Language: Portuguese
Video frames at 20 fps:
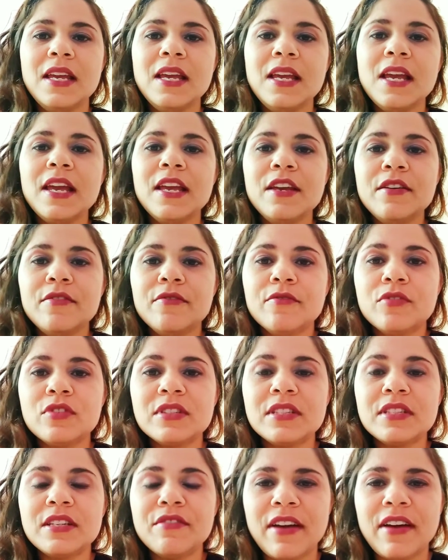E aí
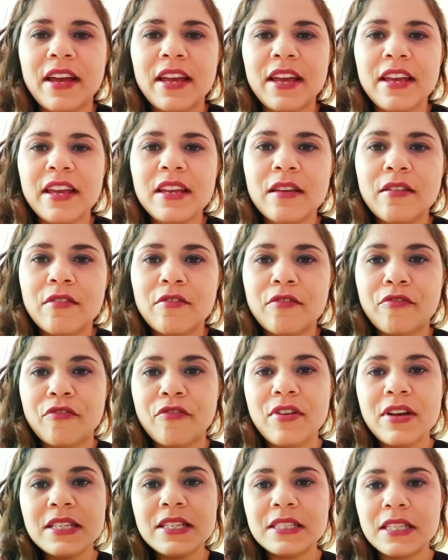você vai
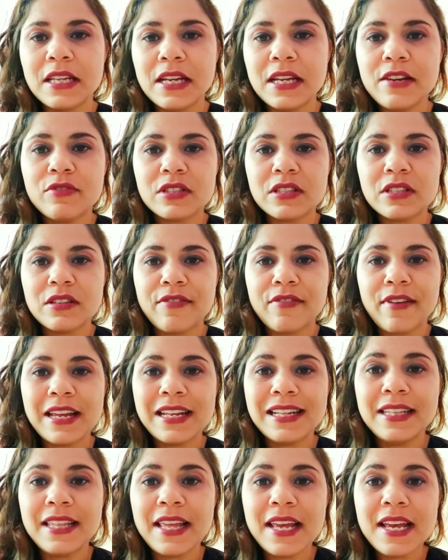fazer, você vai
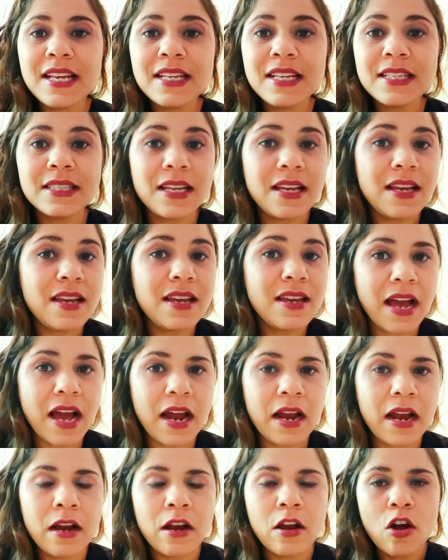
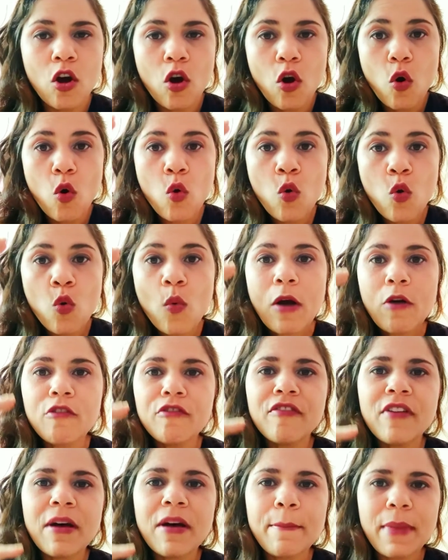desenhar um
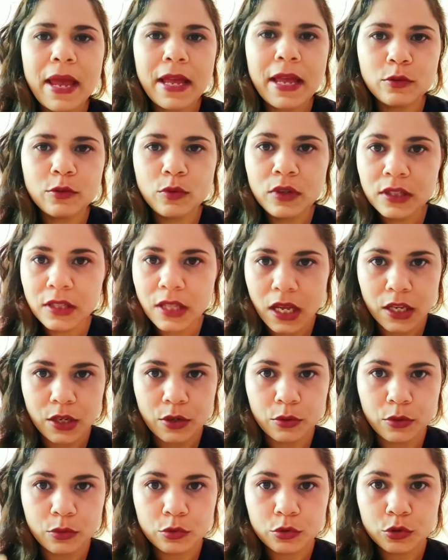alfabeto
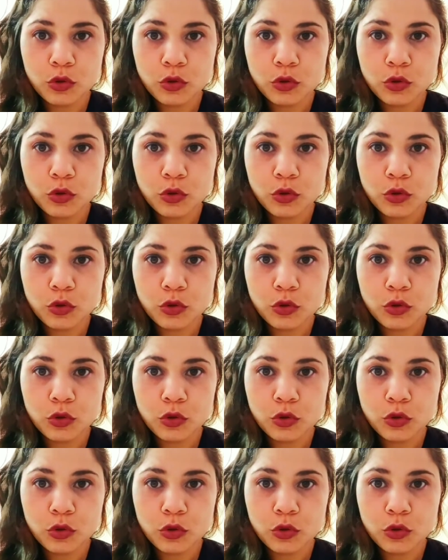inteiro,